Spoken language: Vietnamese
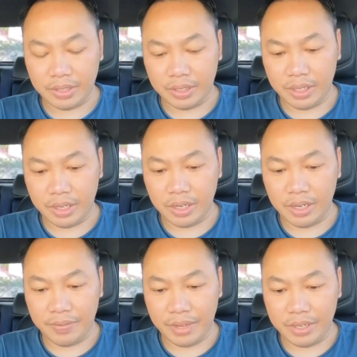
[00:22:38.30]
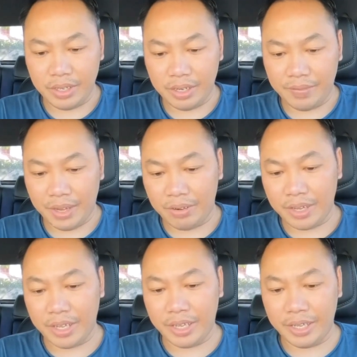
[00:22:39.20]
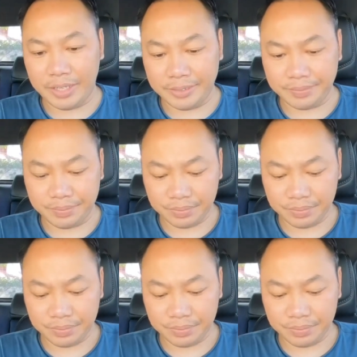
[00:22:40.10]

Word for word: thì cái đó là vào hình như là vào ngày à,